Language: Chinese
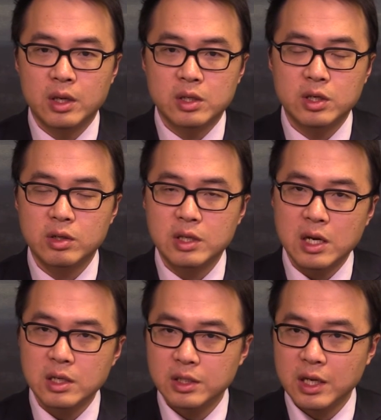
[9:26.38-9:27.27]
只有在
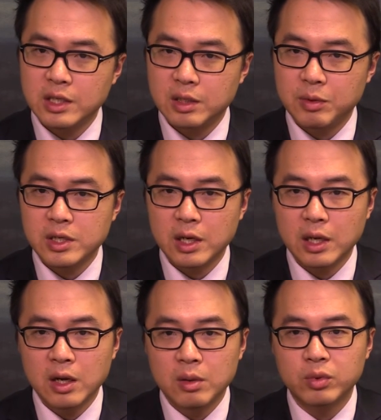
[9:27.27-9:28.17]
日线级别上
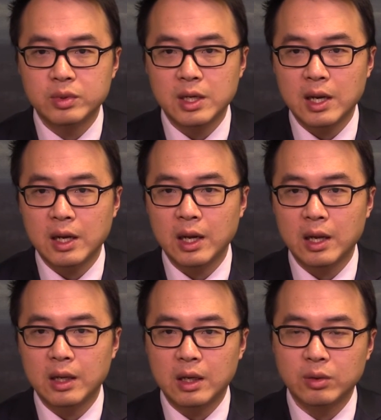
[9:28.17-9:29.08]
呢，目前来看
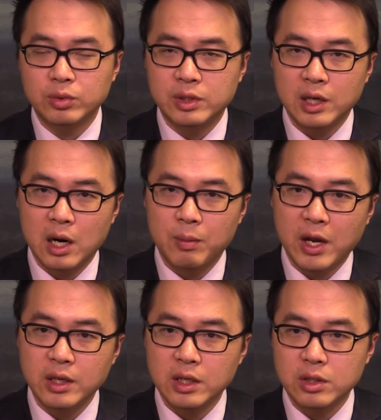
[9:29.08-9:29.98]
五千二百
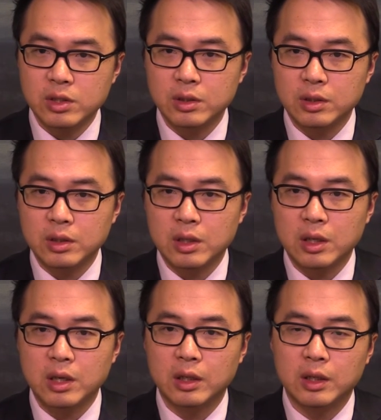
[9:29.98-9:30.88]
一十
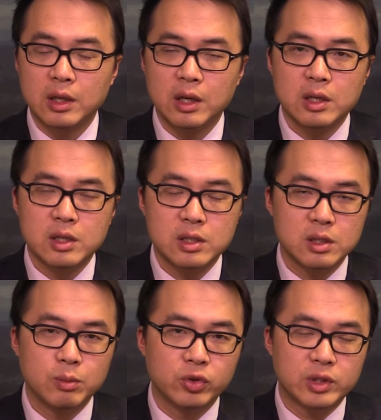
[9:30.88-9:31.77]
可能呢
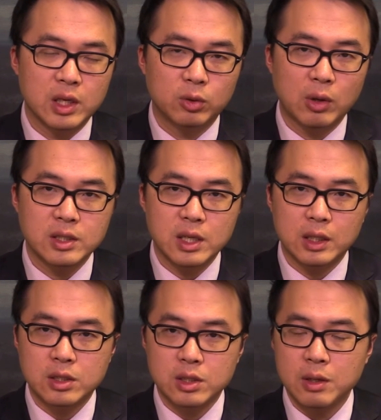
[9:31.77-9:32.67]
是目前短暂
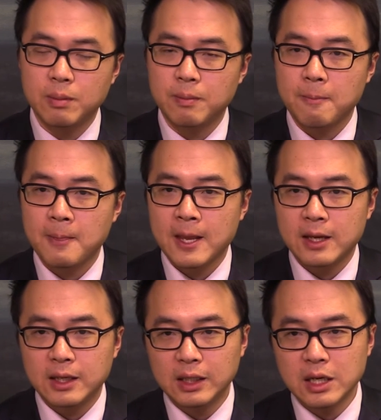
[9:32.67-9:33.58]
的支撑，
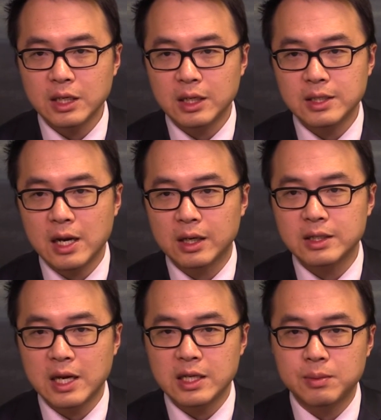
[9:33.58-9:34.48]
一旦这个价格
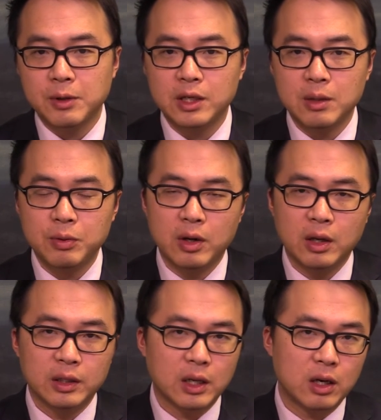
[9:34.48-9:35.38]
再次被跌破，
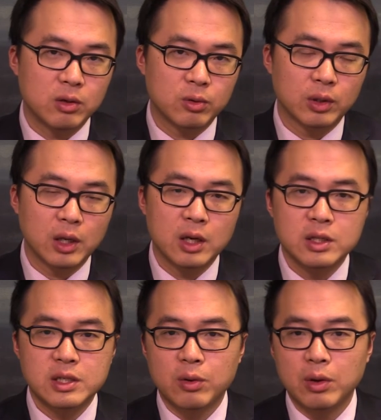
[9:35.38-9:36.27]
那后果呢
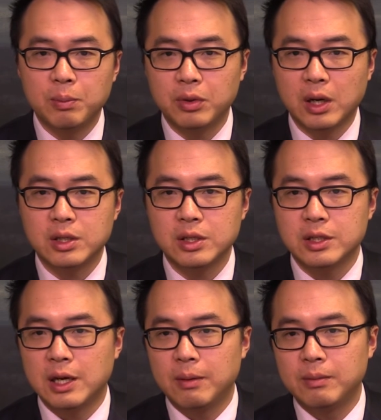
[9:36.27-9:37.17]
将会不堪设
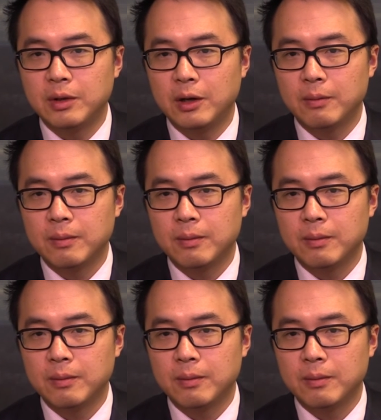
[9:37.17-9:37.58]
想啊。